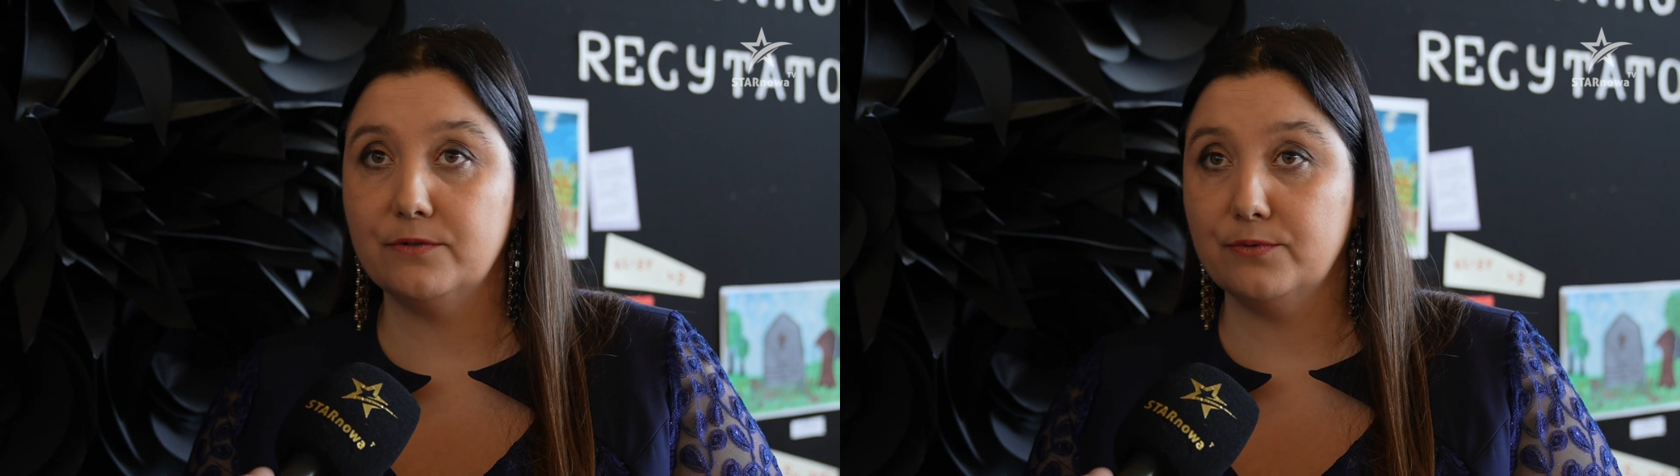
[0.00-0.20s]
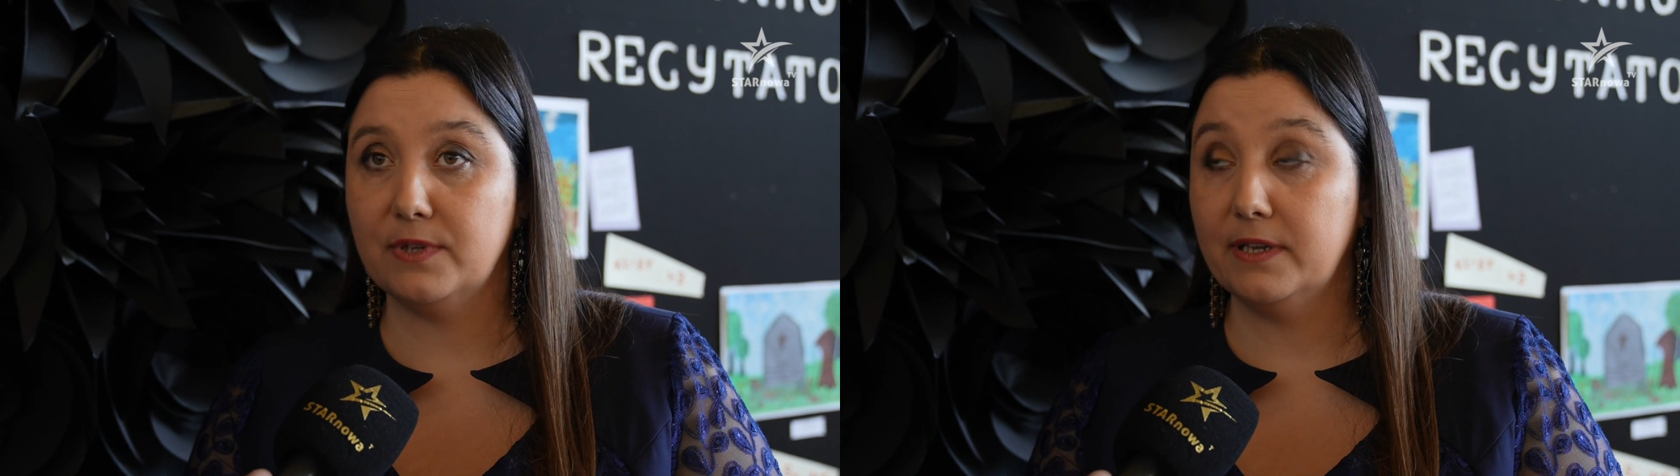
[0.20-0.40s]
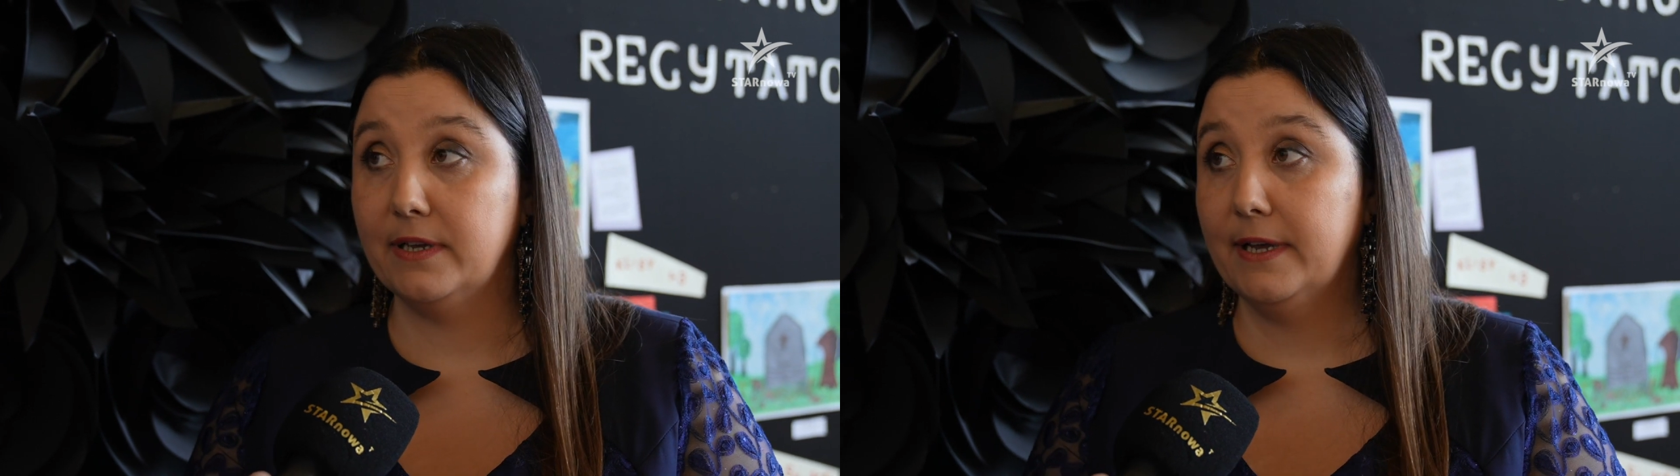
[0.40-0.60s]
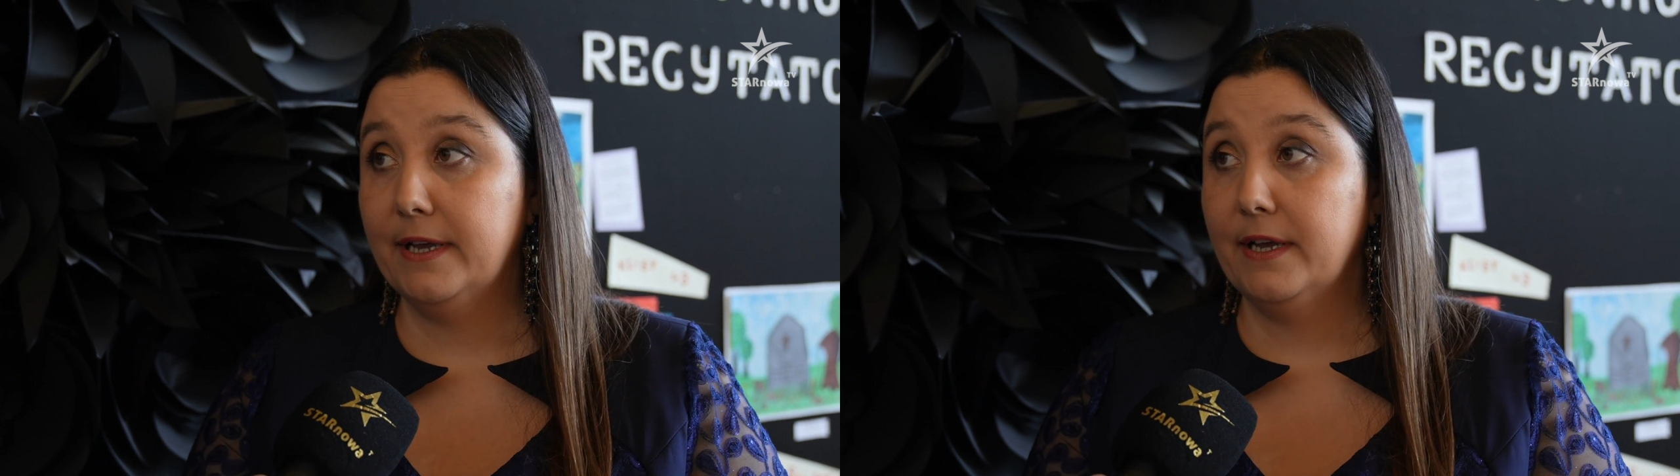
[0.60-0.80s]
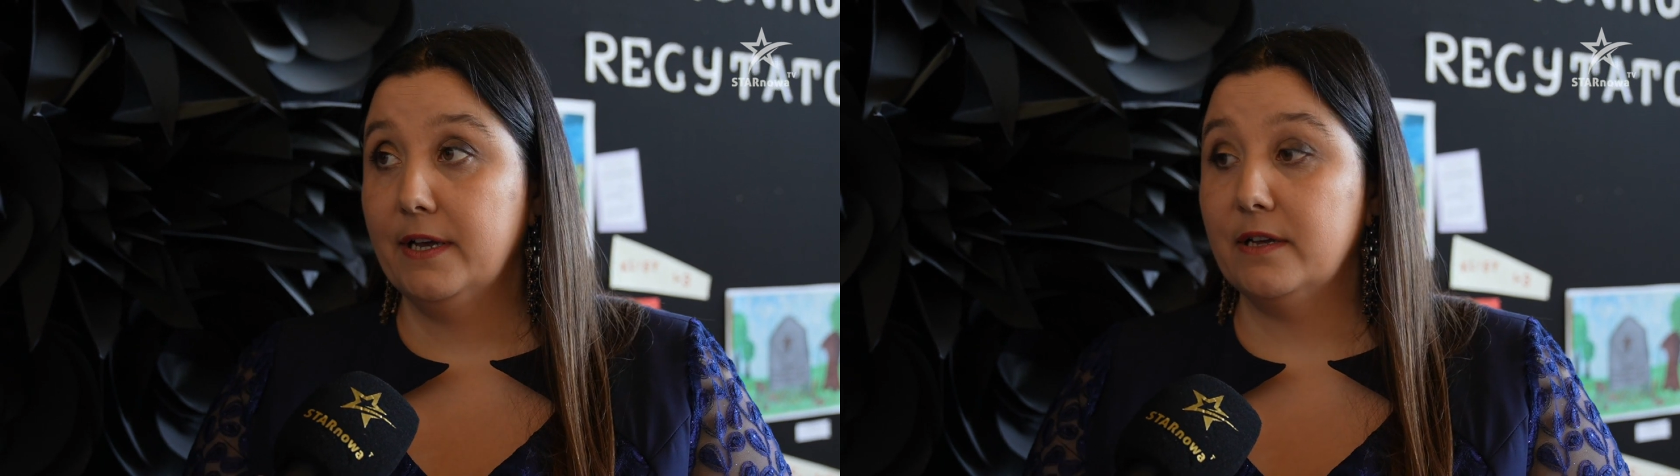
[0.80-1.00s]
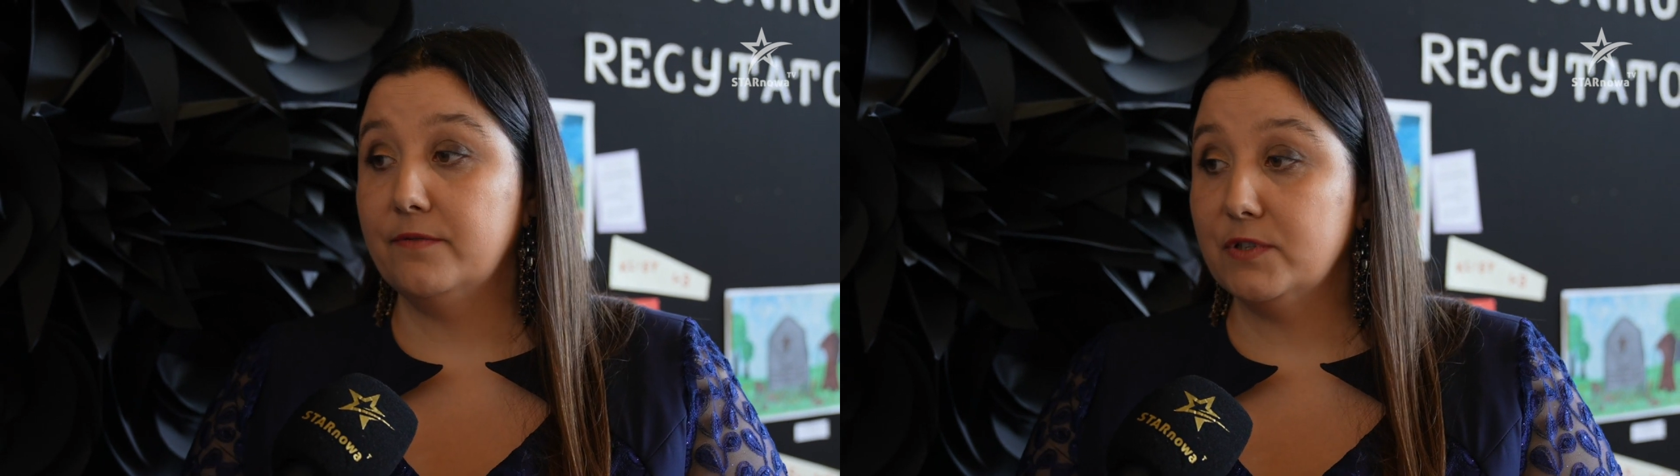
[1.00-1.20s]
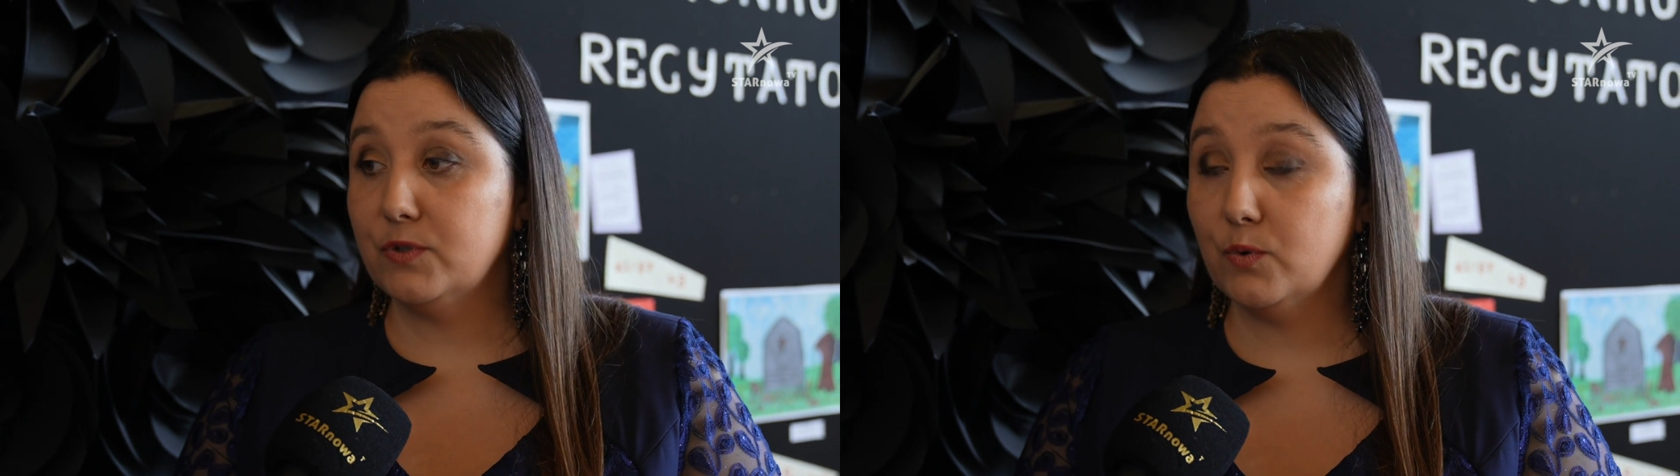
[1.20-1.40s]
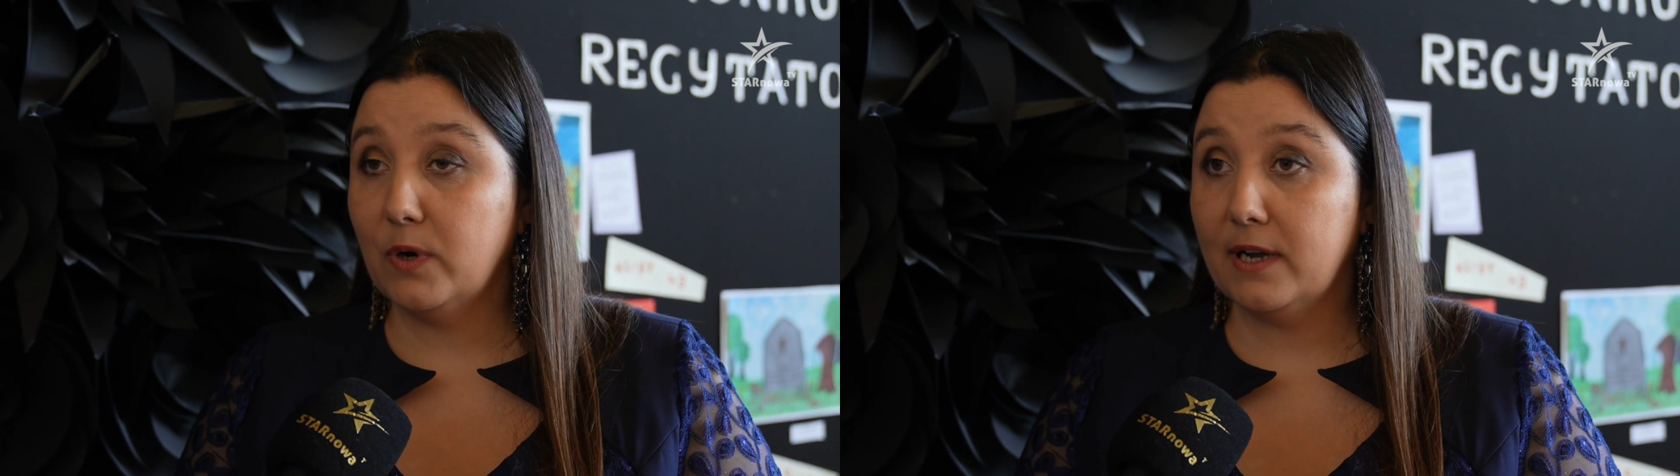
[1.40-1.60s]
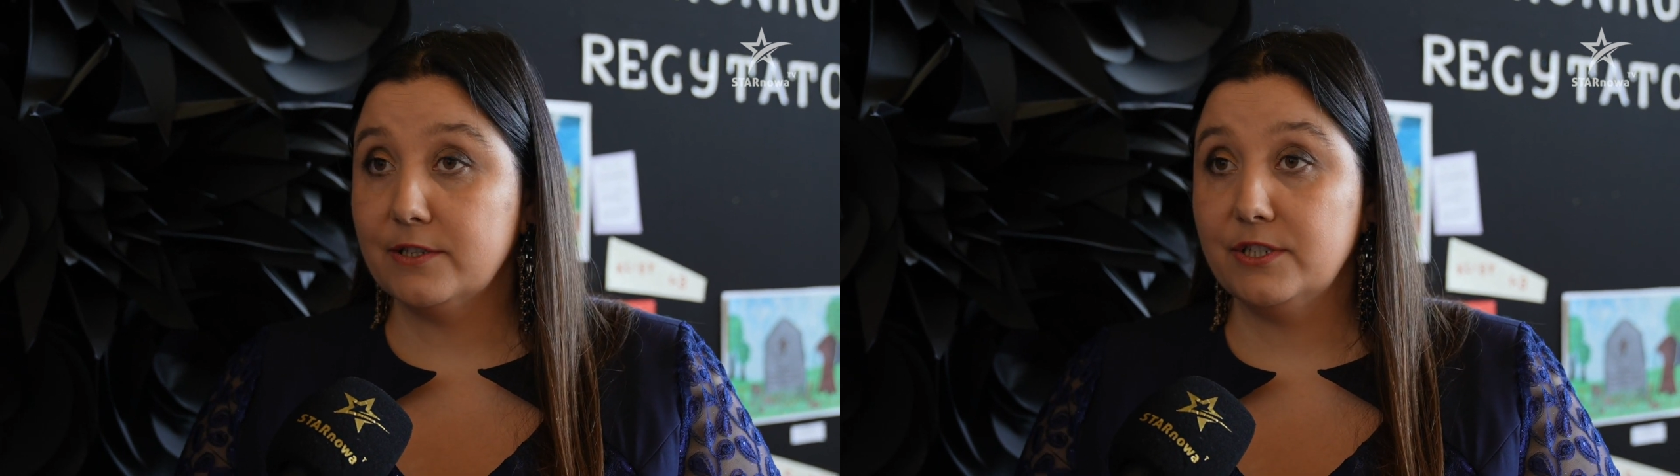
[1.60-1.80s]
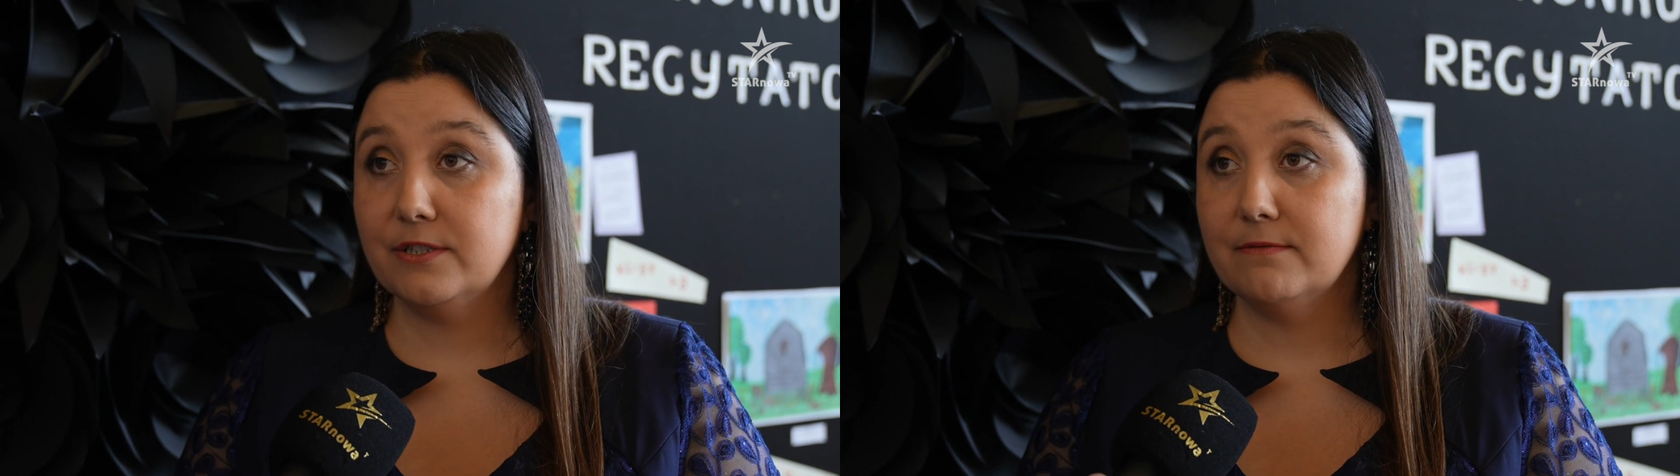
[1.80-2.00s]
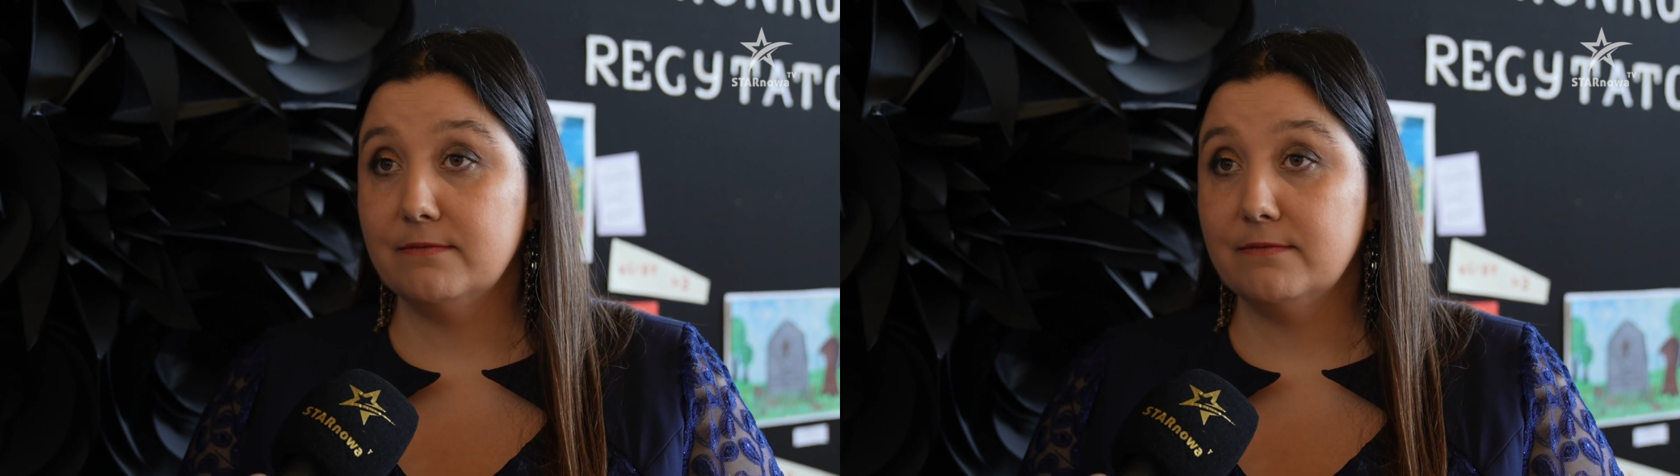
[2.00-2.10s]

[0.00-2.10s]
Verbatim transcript: tutaj wysłuchać.